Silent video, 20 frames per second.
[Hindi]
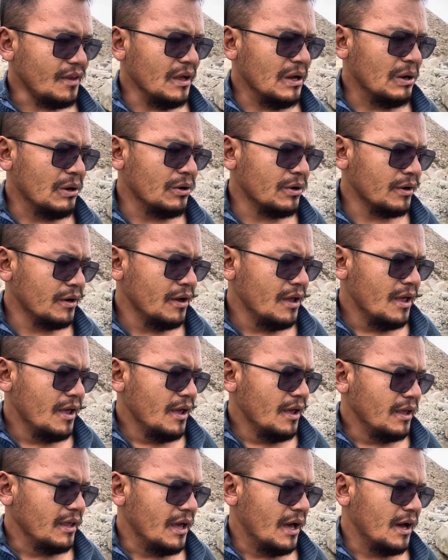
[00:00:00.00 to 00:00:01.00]
और
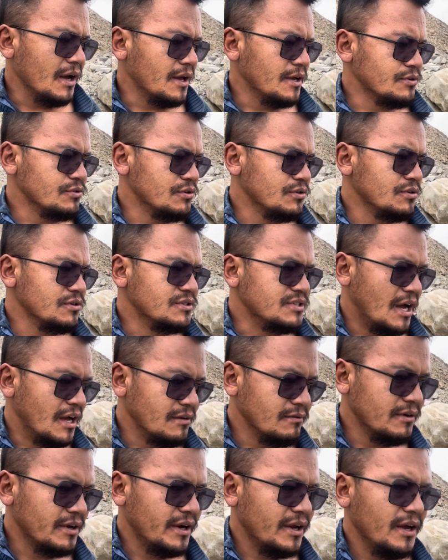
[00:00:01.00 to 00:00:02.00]
यहाँ के जो
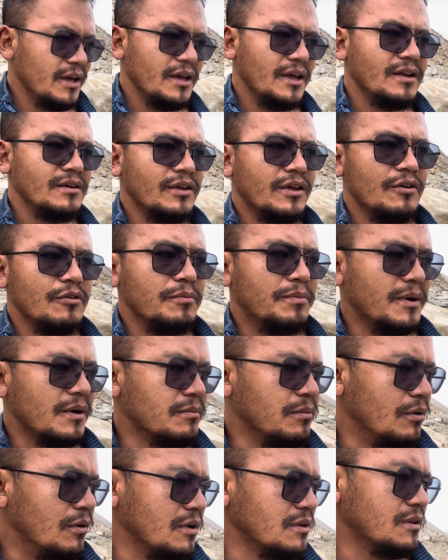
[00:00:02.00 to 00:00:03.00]
जानवर है इनके ऊपर
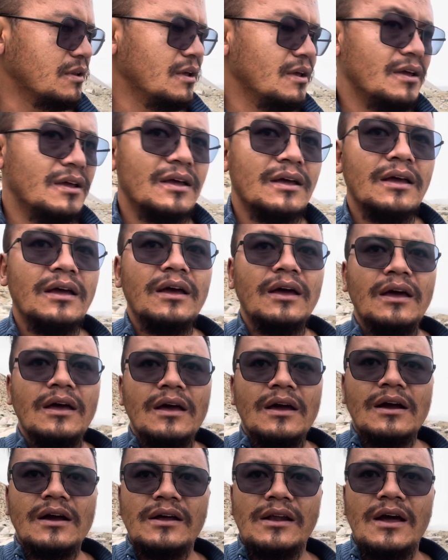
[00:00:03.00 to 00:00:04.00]
बहुत
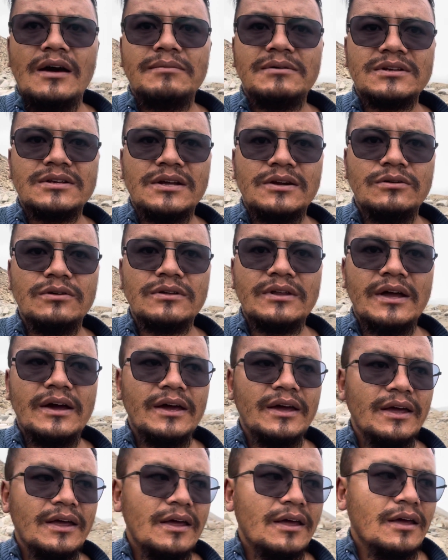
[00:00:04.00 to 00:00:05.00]
ख़राब असर होता
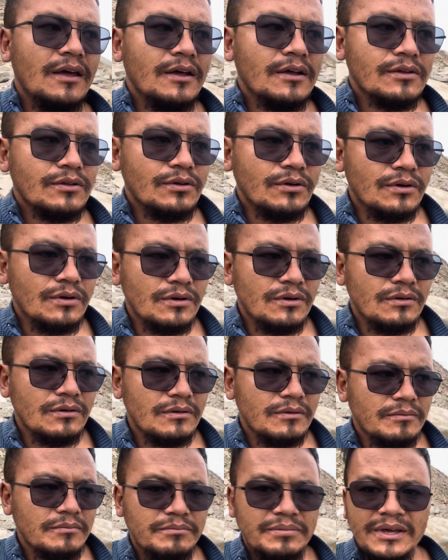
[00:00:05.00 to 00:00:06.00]
है तो
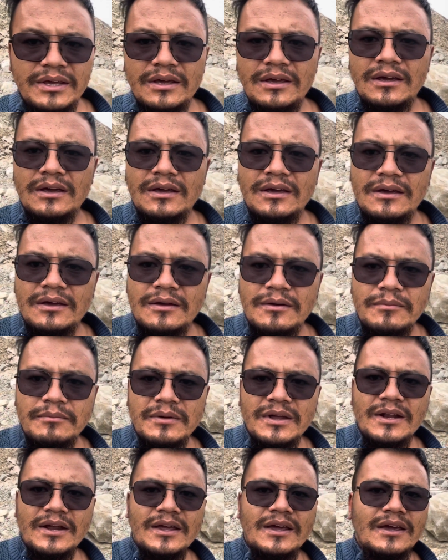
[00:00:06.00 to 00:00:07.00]
भी ए,
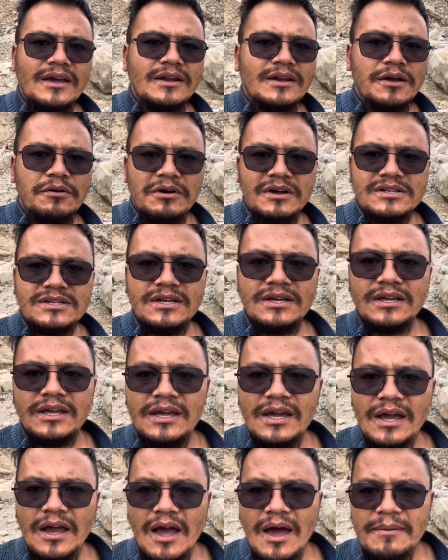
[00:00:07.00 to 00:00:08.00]
मेरा ये रिक्वेस्ट है कि
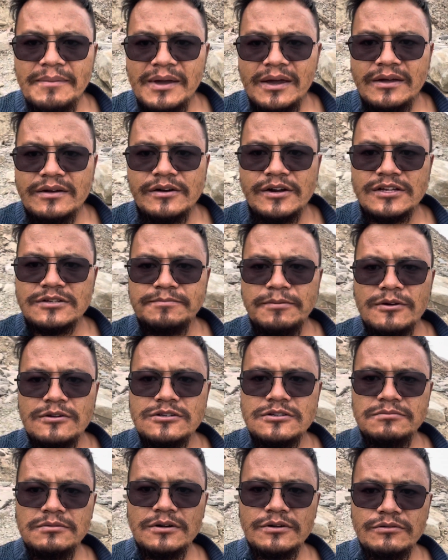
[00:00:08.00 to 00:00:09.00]
एक आप एक
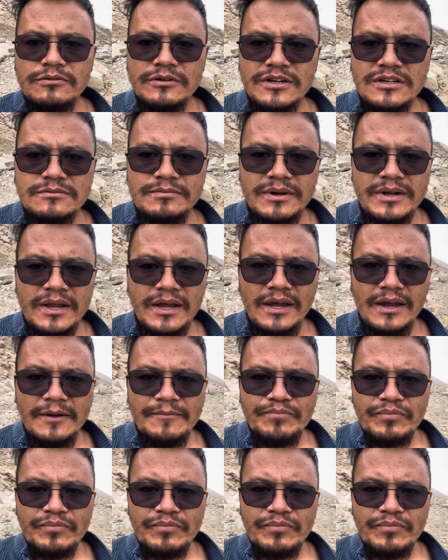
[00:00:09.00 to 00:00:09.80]
रिस्पॉन्सिबल टूरिस्ट बनिए